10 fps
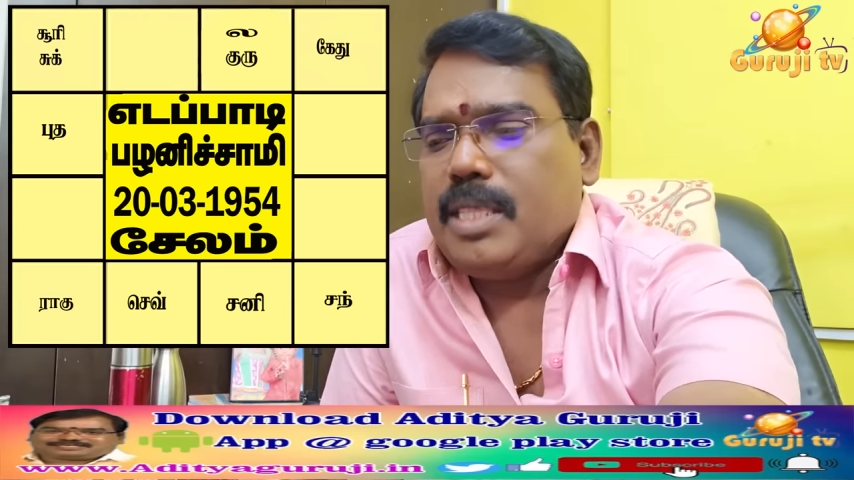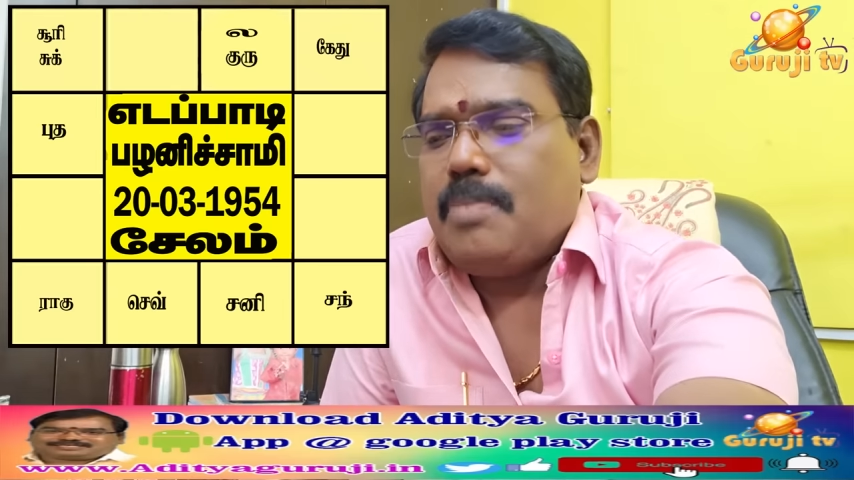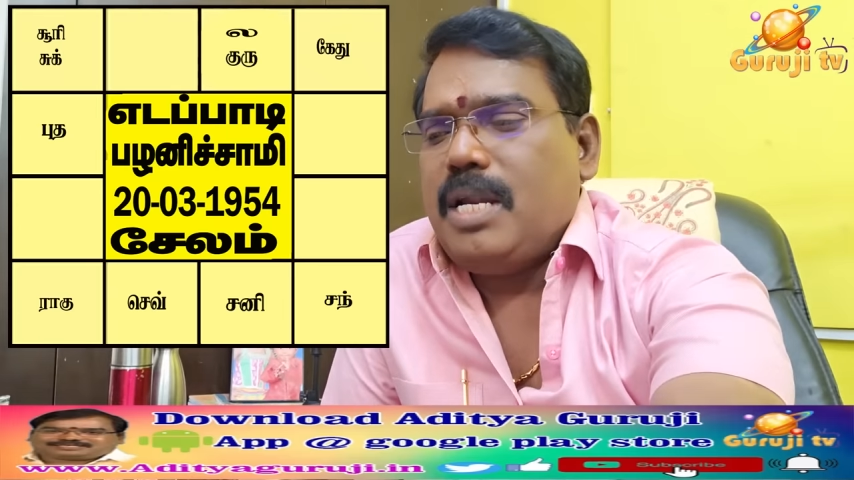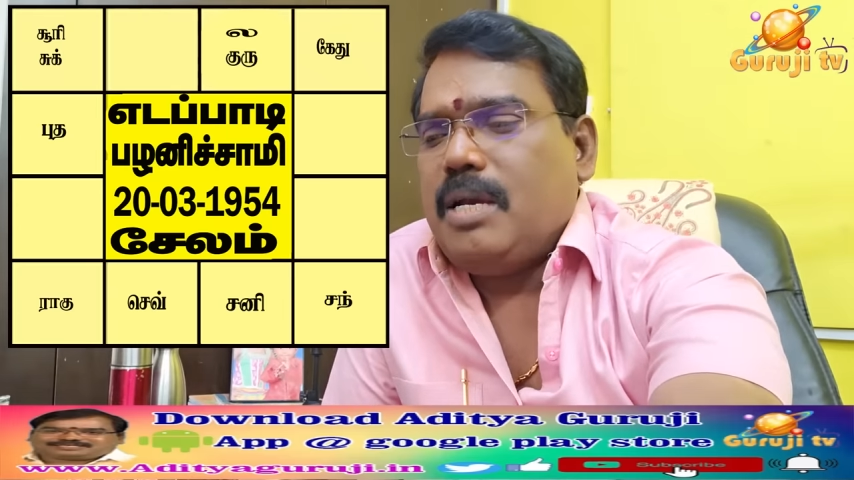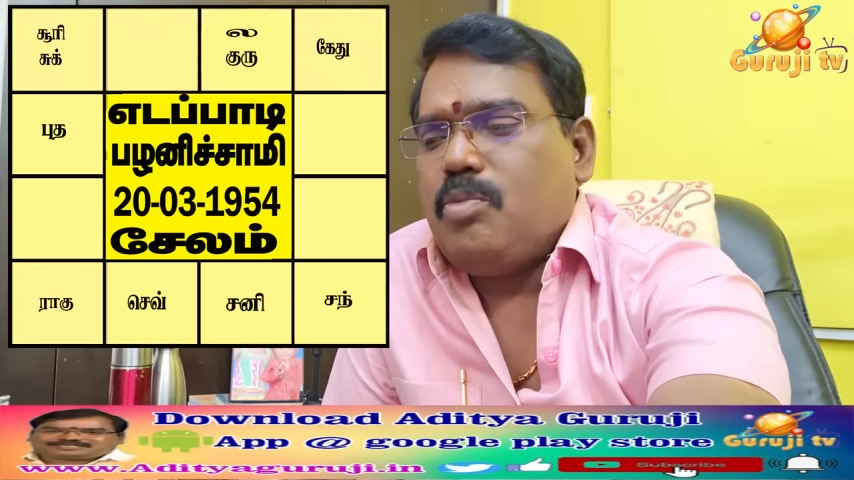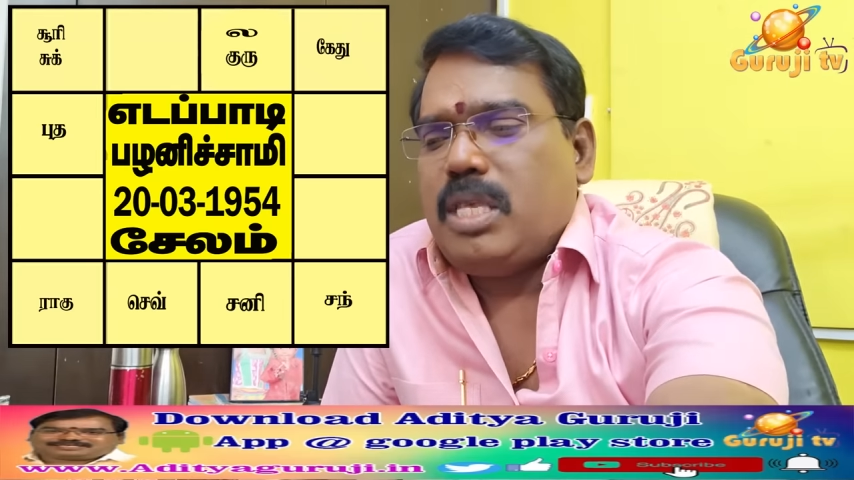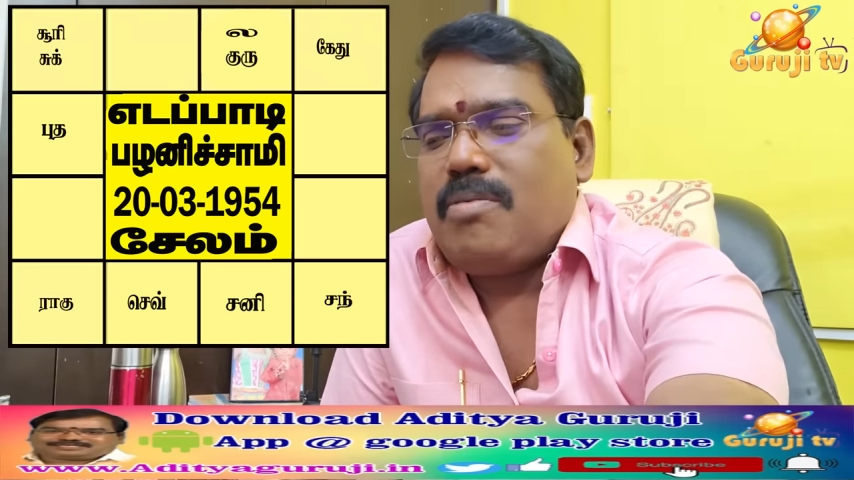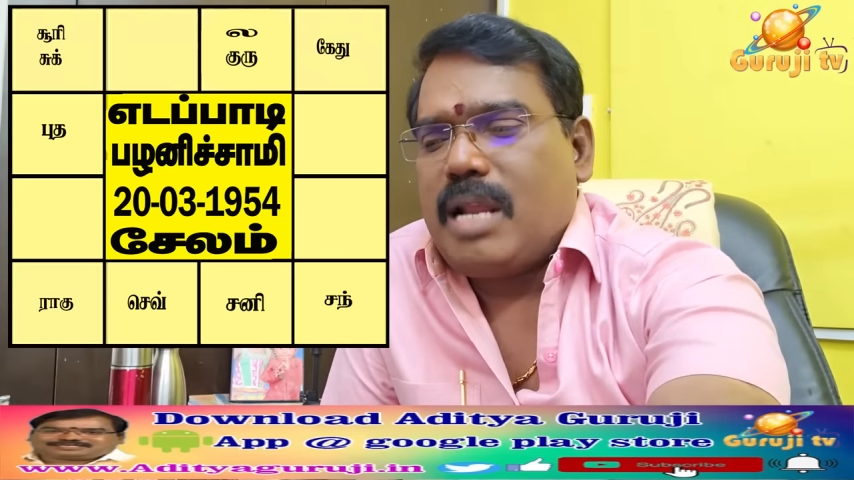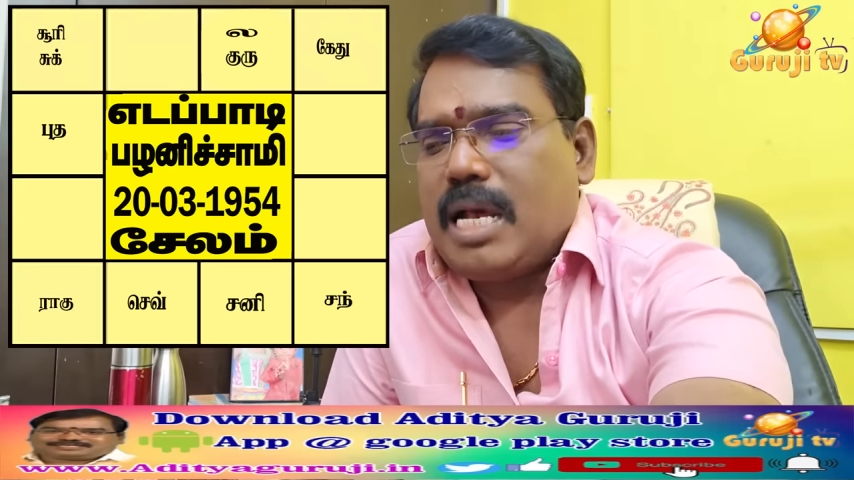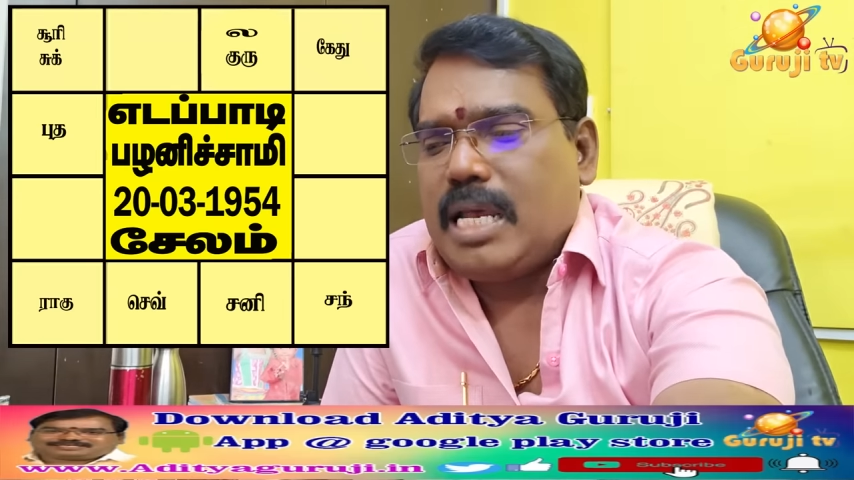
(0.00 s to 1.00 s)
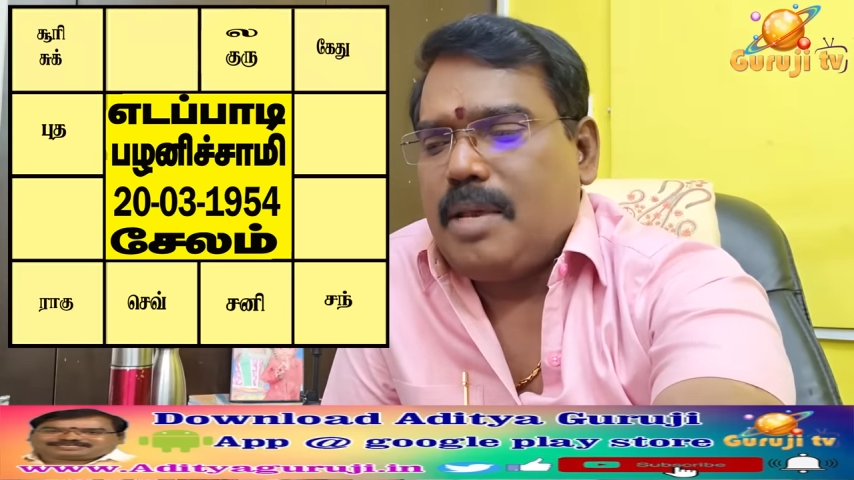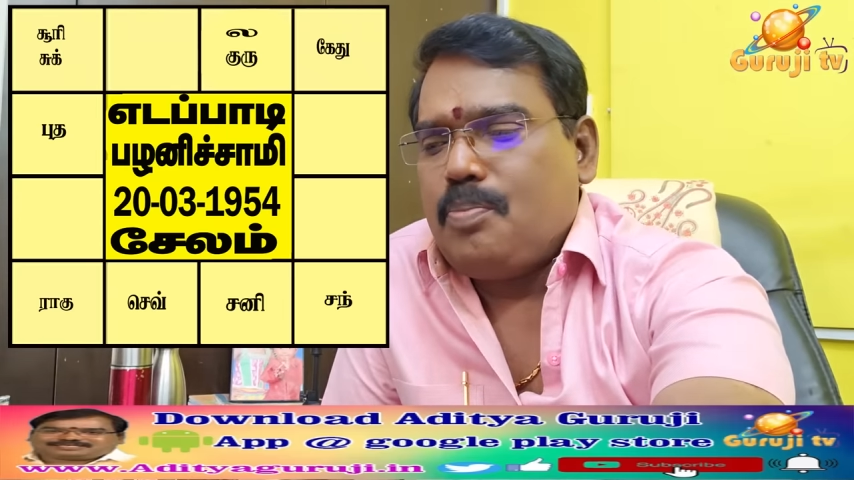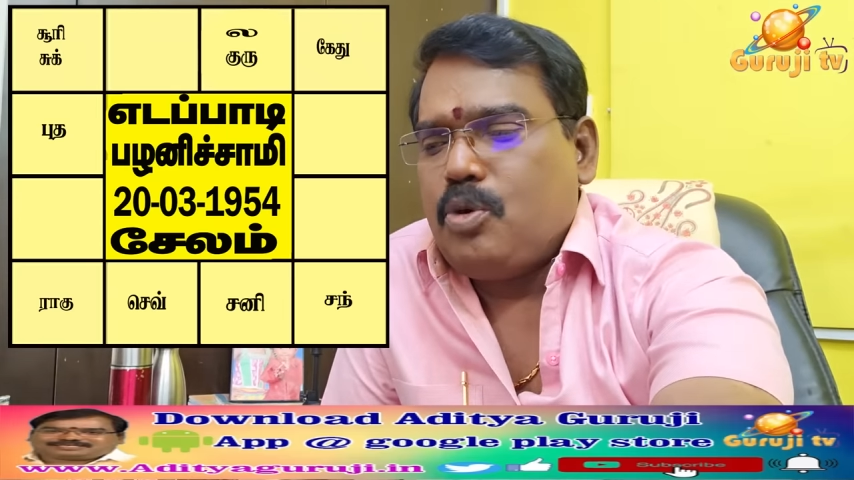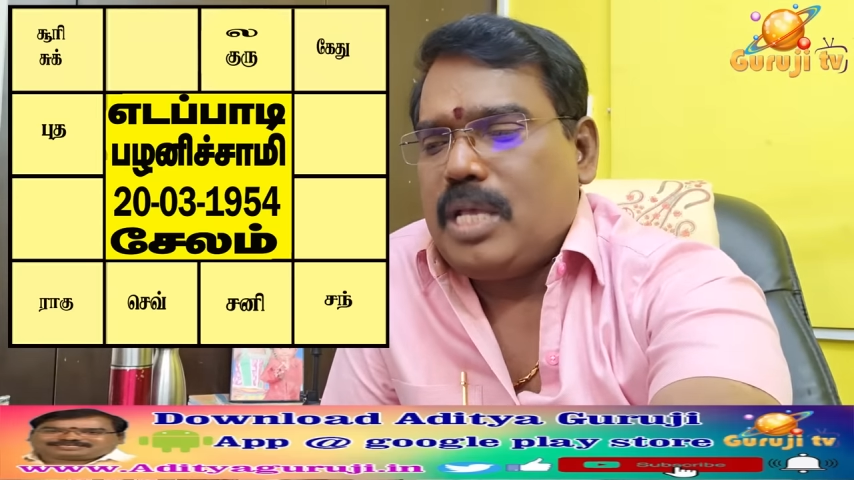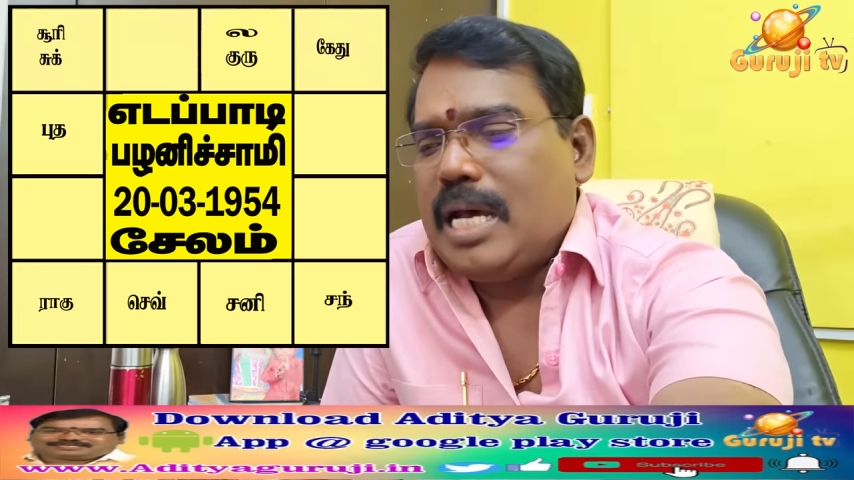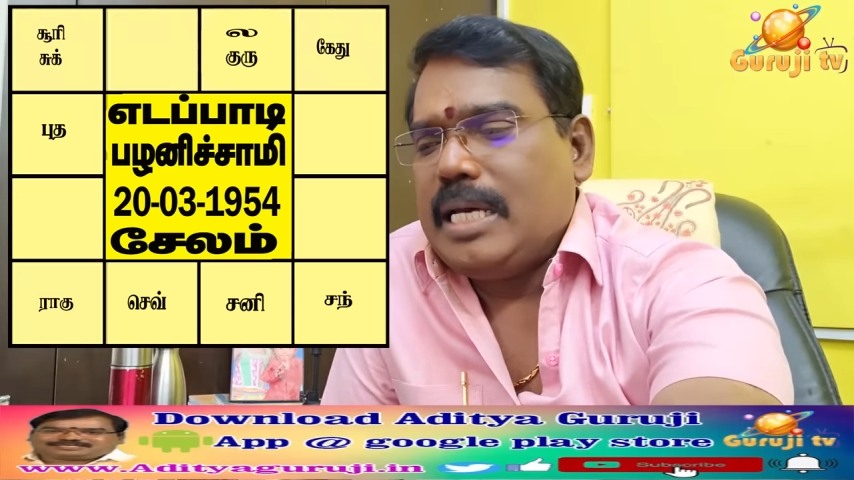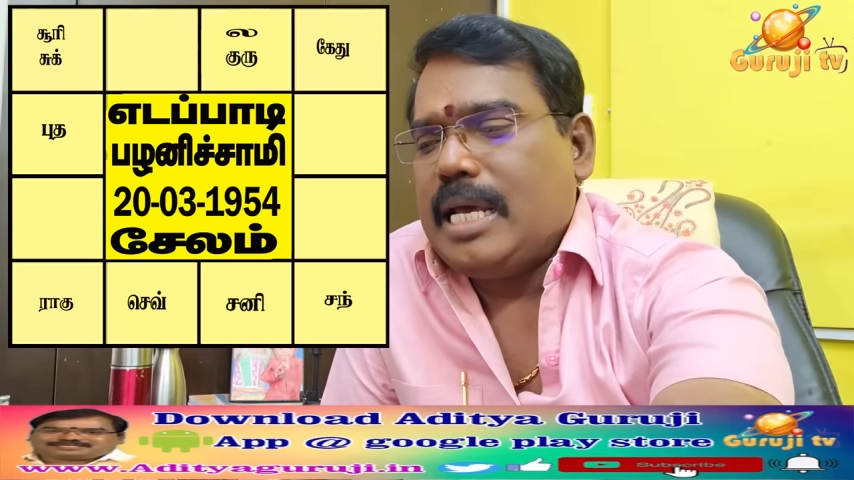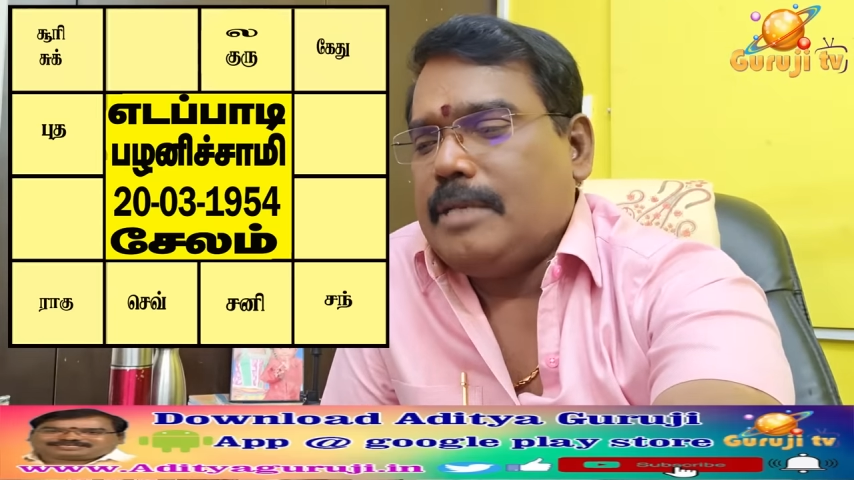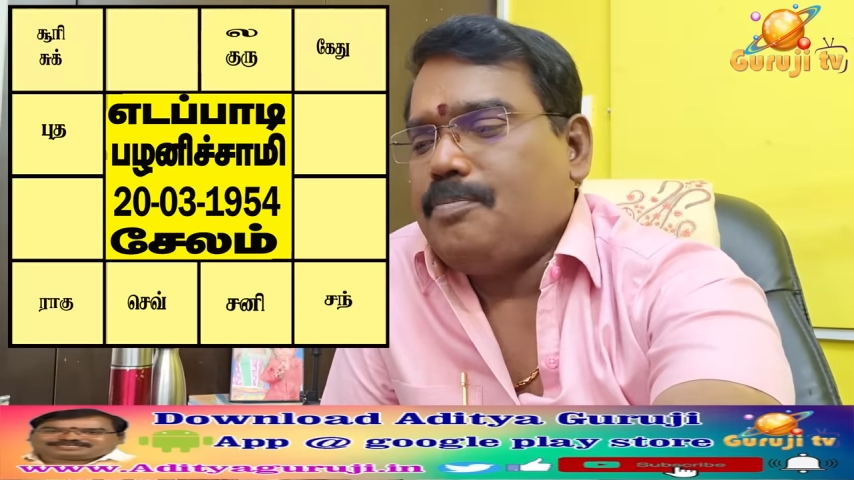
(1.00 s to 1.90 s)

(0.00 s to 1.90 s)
தமிழக முதல்வராக எப்போது ஆகிறார்